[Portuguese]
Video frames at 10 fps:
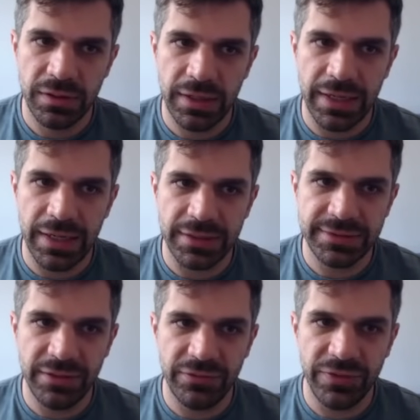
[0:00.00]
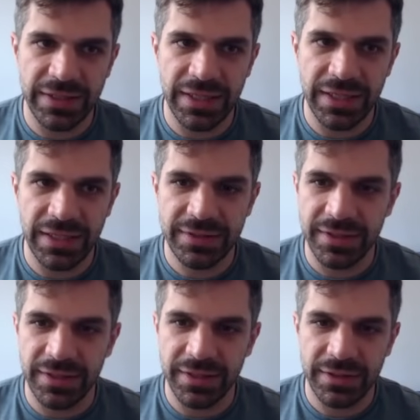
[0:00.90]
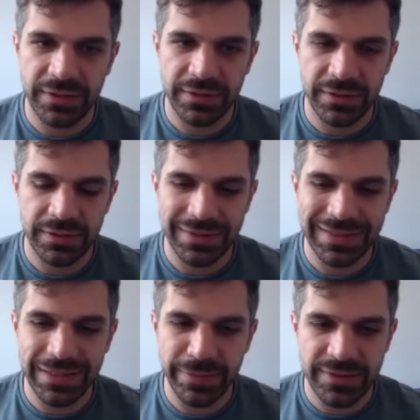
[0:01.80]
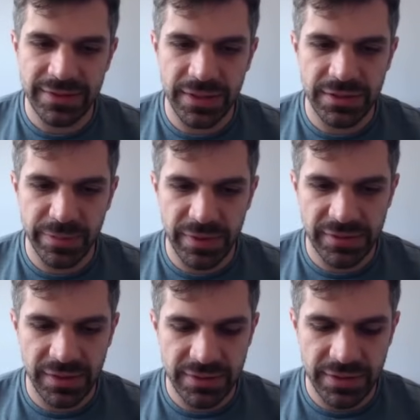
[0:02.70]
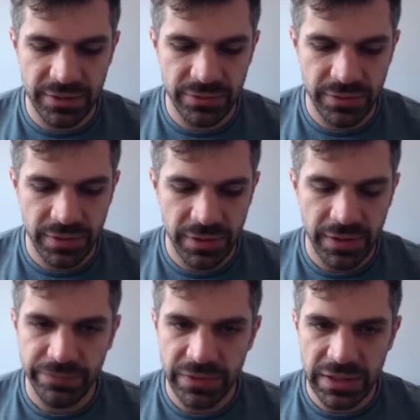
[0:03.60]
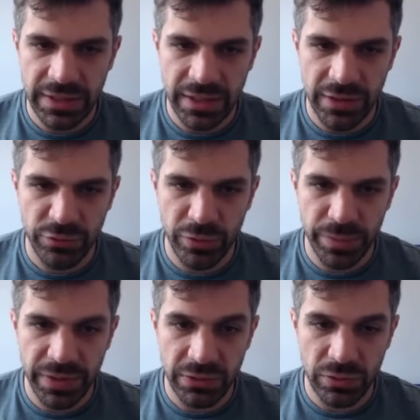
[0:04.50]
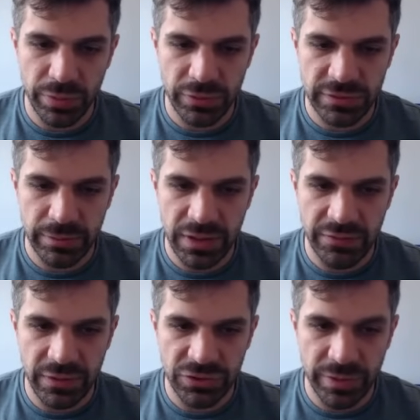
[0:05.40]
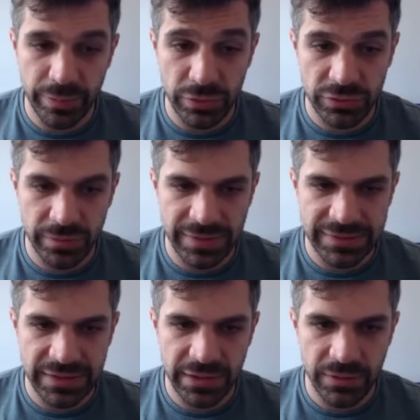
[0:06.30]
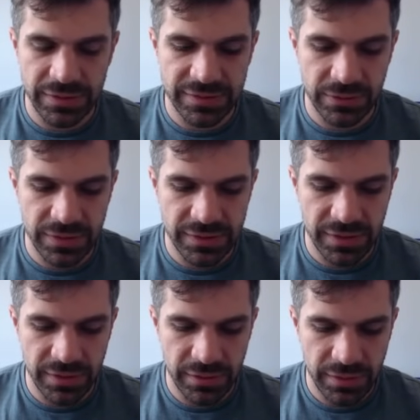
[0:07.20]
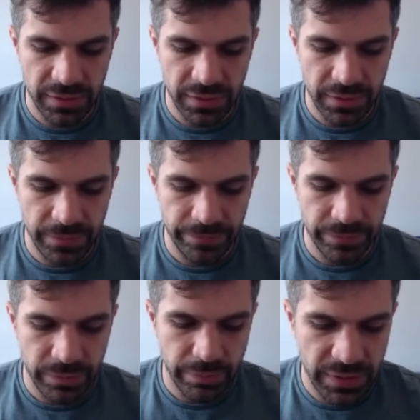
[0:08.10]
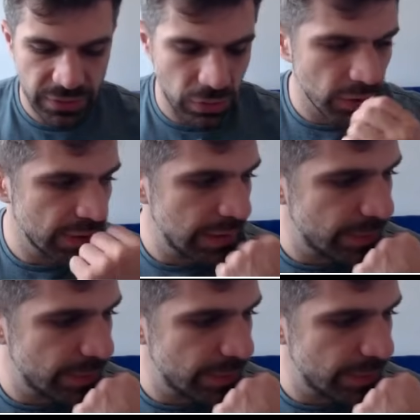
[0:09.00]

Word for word: Karsten Frederiksen. Dama é E7, isso parece arriscado. Ele crava meu peão, não posso tomar o cavalo, já posso tomar CD4 se eu quiser. Mas Rock, né?